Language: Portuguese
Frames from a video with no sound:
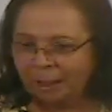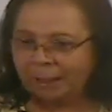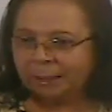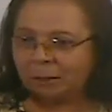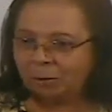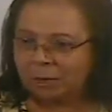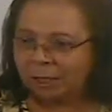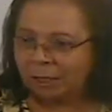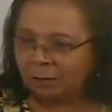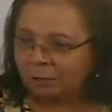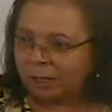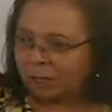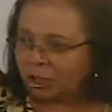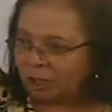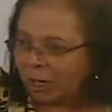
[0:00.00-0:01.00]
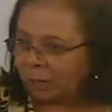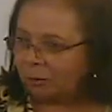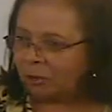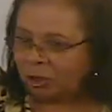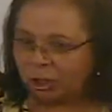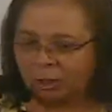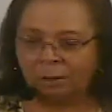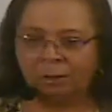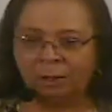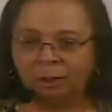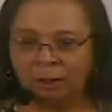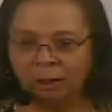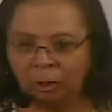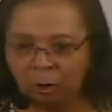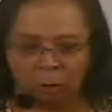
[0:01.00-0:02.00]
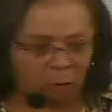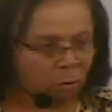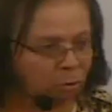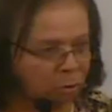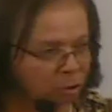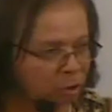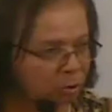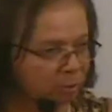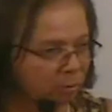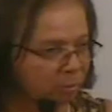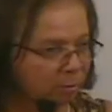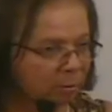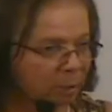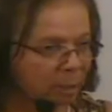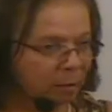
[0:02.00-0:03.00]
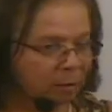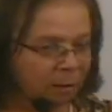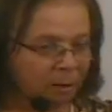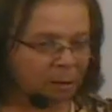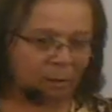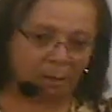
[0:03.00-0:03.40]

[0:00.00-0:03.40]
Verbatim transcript: Então seriam taxados de loucos, né?